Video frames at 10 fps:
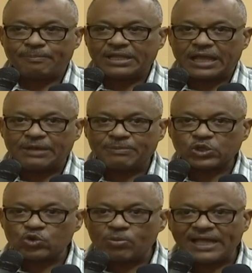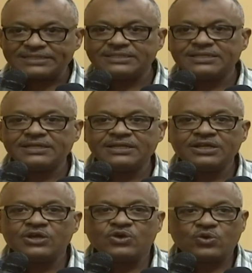المطلوبات
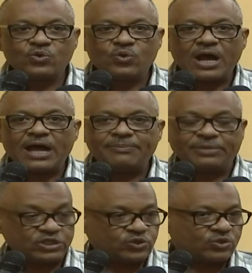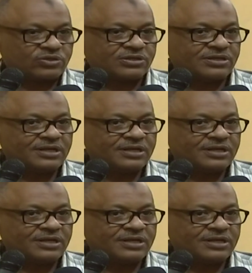وبنشكر